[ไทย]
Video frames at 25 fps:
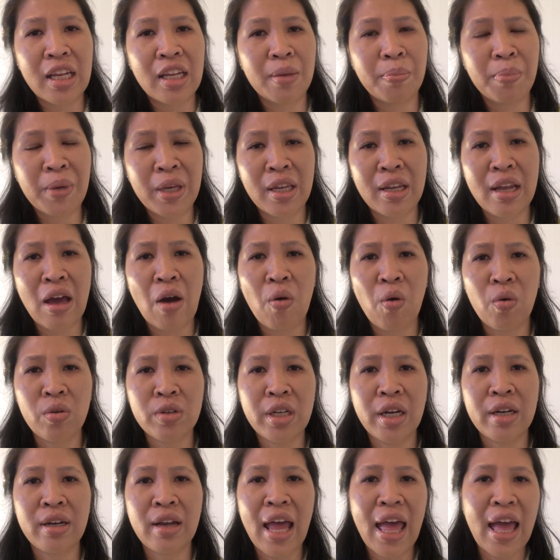ดี พี นะหก
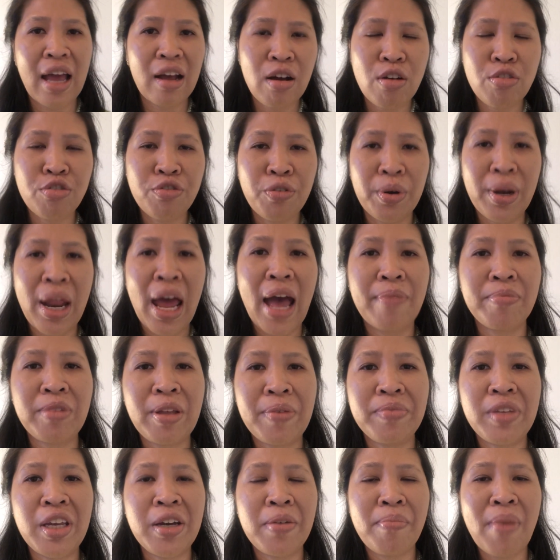เดือนแรกก็ full time
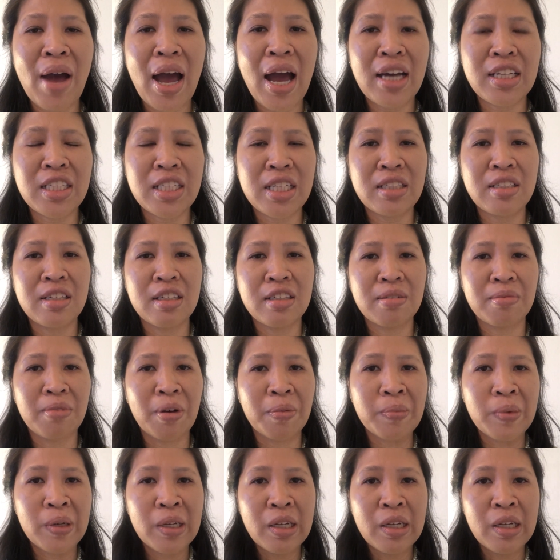ทำเยอะมากอาทิตย์หนึ่งแบบ